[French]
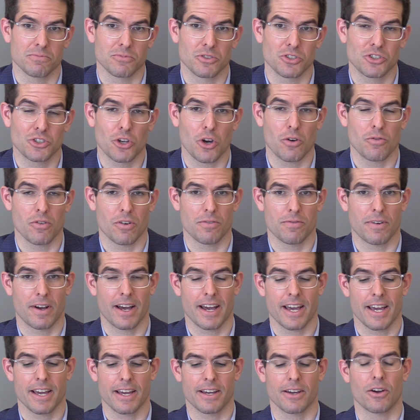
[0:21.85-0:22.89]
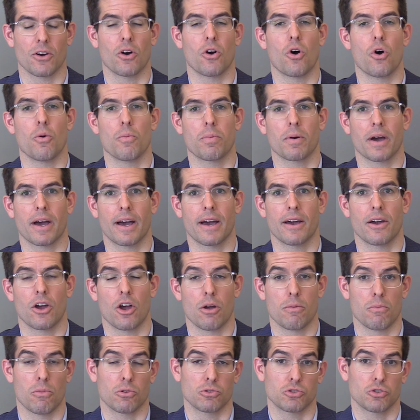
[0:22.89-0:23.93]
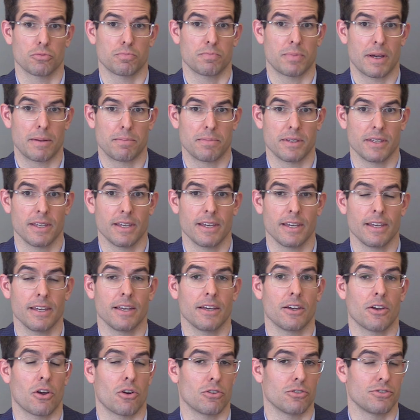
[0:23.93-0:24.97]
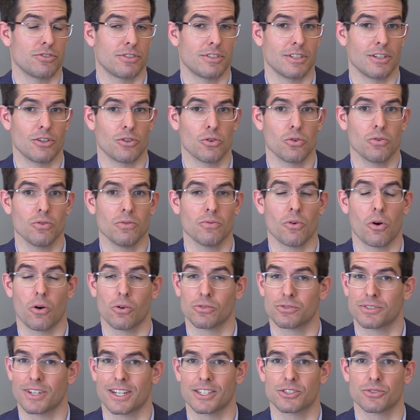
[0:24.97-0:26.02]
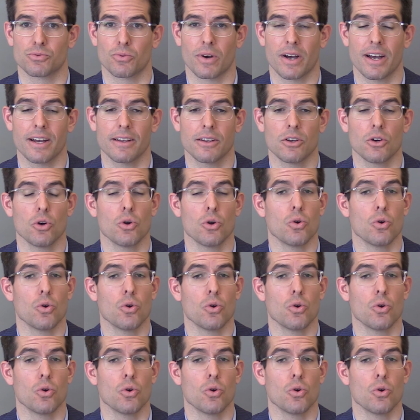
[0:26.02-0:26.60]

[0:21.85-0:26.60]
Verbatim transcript: Ce qu'on va faire, on prend un morceau de papier, un stylo, on s'assoit,